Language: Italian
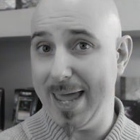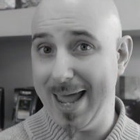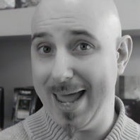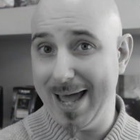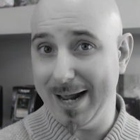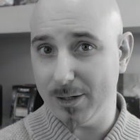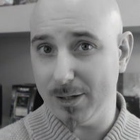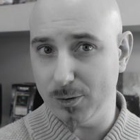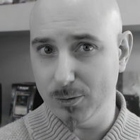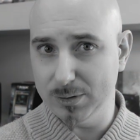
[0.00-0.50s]
eh
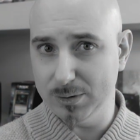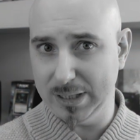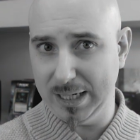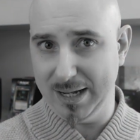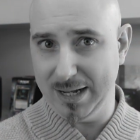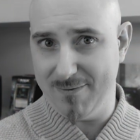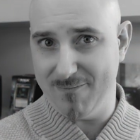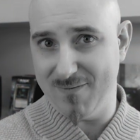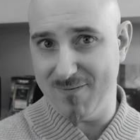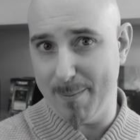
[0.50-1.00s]

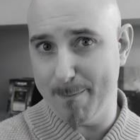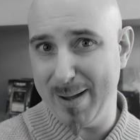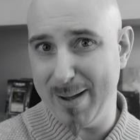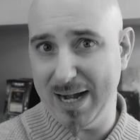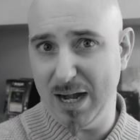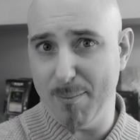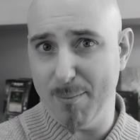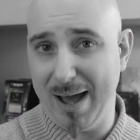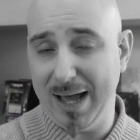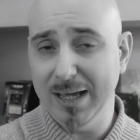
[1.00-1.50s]
Arconte, va
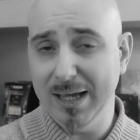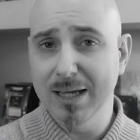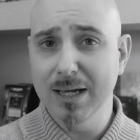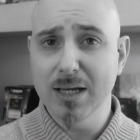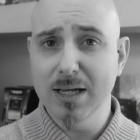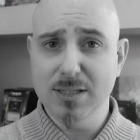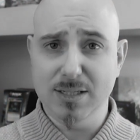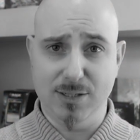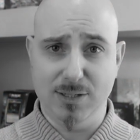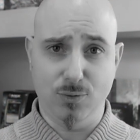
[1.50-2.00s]
bene ma
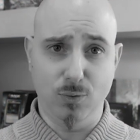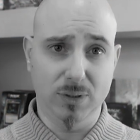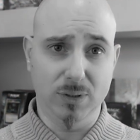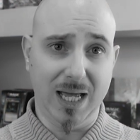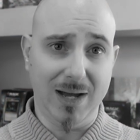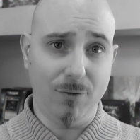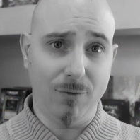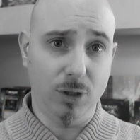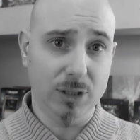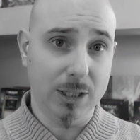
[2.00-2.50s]
se sul
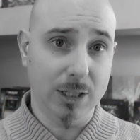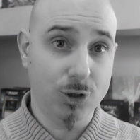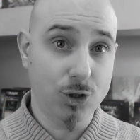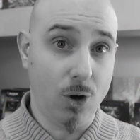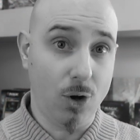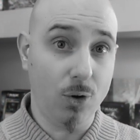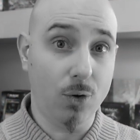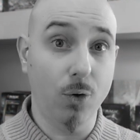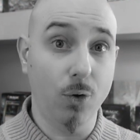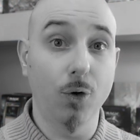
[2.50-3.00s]
tavolo da
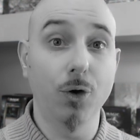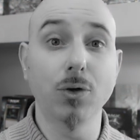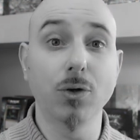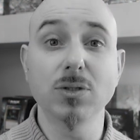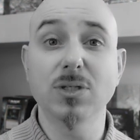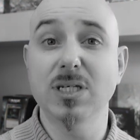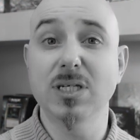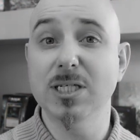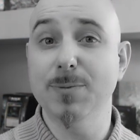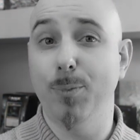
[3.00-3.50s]
gioco
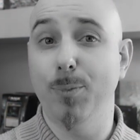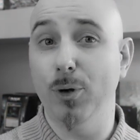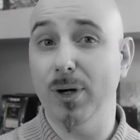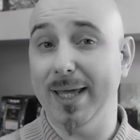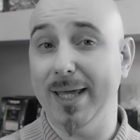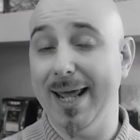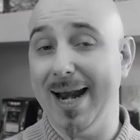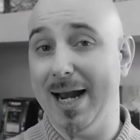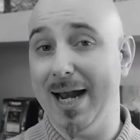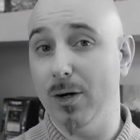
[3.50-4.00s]
non si
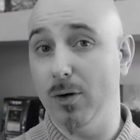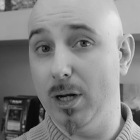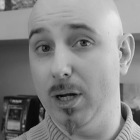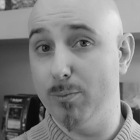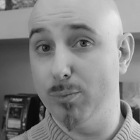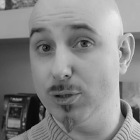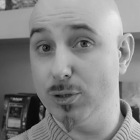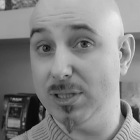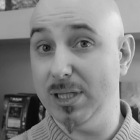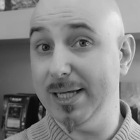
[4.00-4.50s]
sporcheranno le
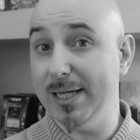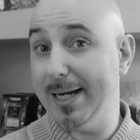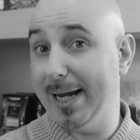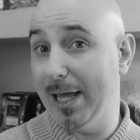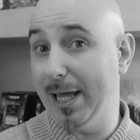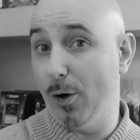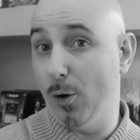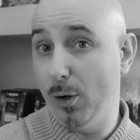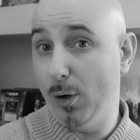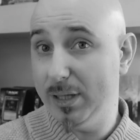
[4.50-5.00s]

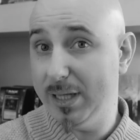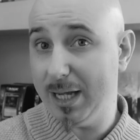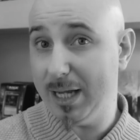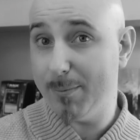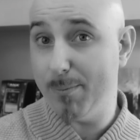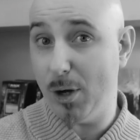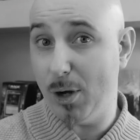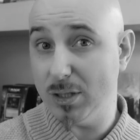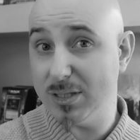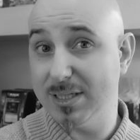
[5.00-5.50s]
bustine o il deck
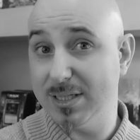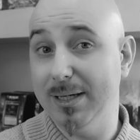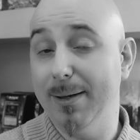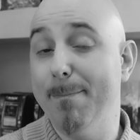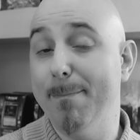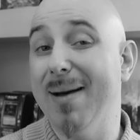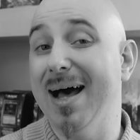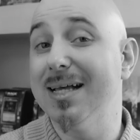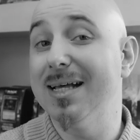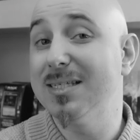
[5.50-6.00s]
box,
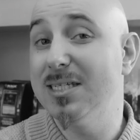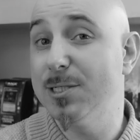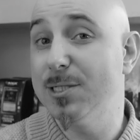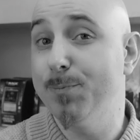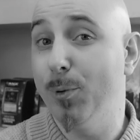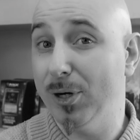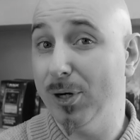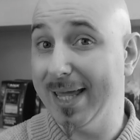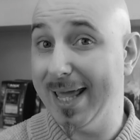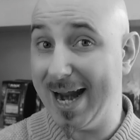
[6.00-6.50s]
ma si
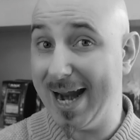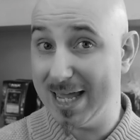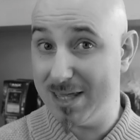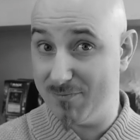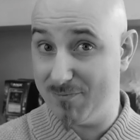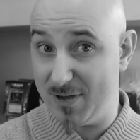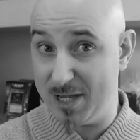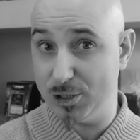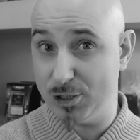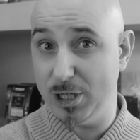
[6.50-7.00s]
sporcherà
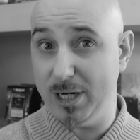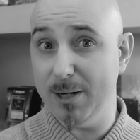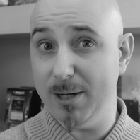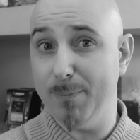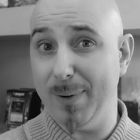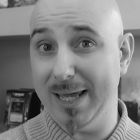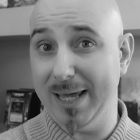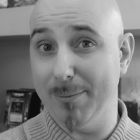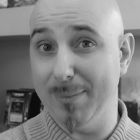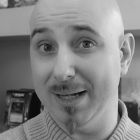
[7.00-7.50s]
invece il
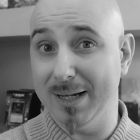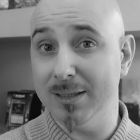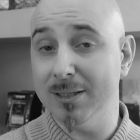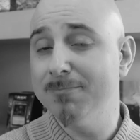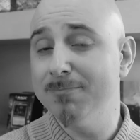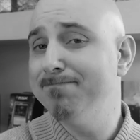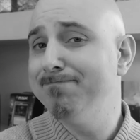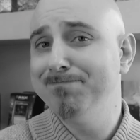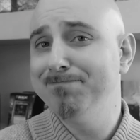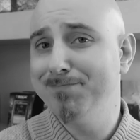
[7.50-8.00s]
playmat,
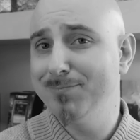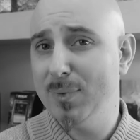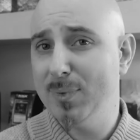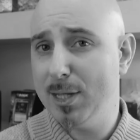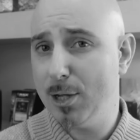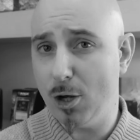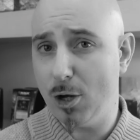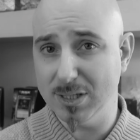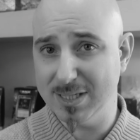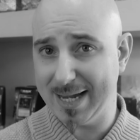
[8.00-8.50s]

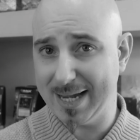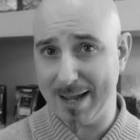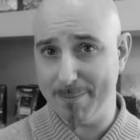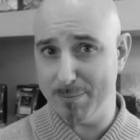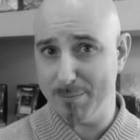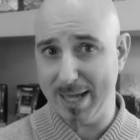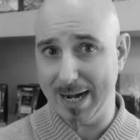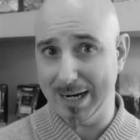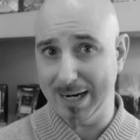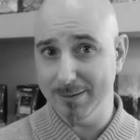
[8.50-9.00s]
cosa
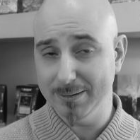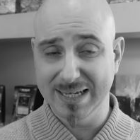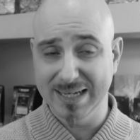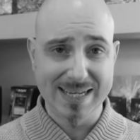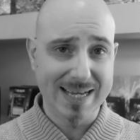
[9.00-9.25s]
cambierà?